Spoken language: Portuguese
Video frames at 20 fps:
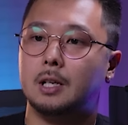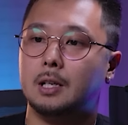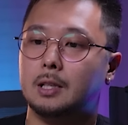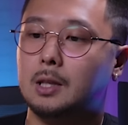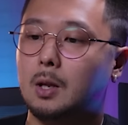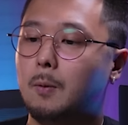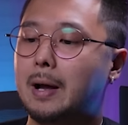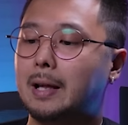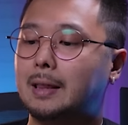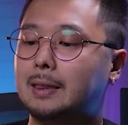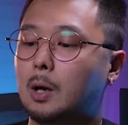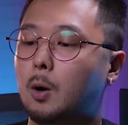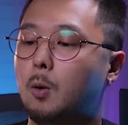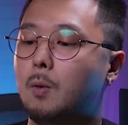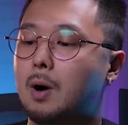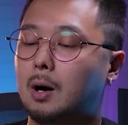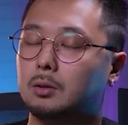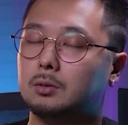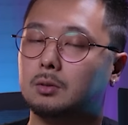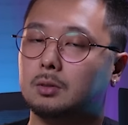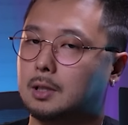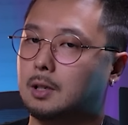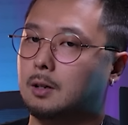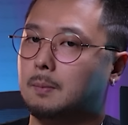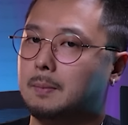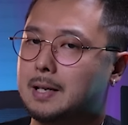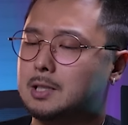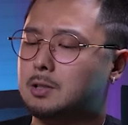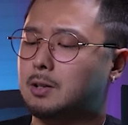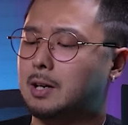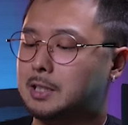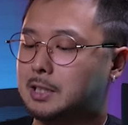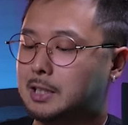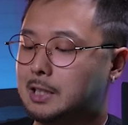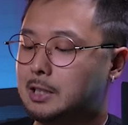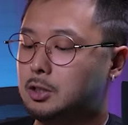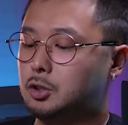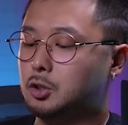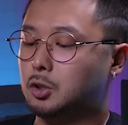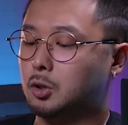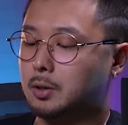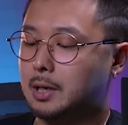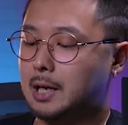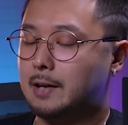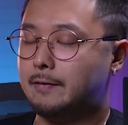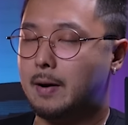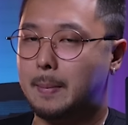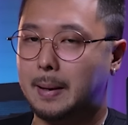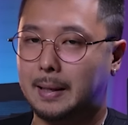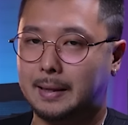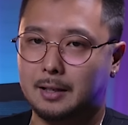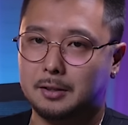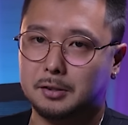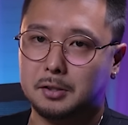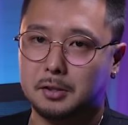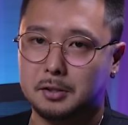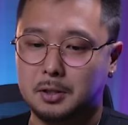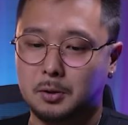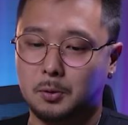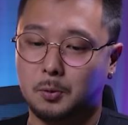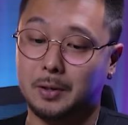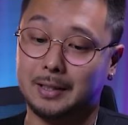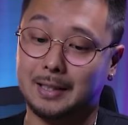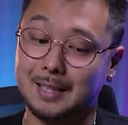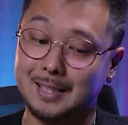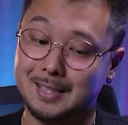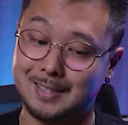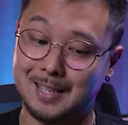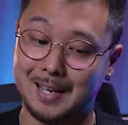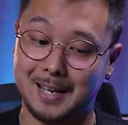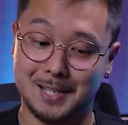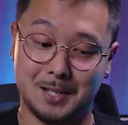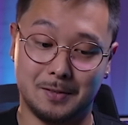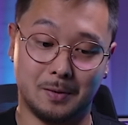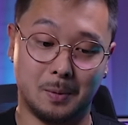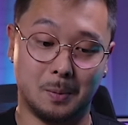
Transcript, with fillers: Não é tão alto não, mas eu acho que em jogo ele vai bater os seus 57,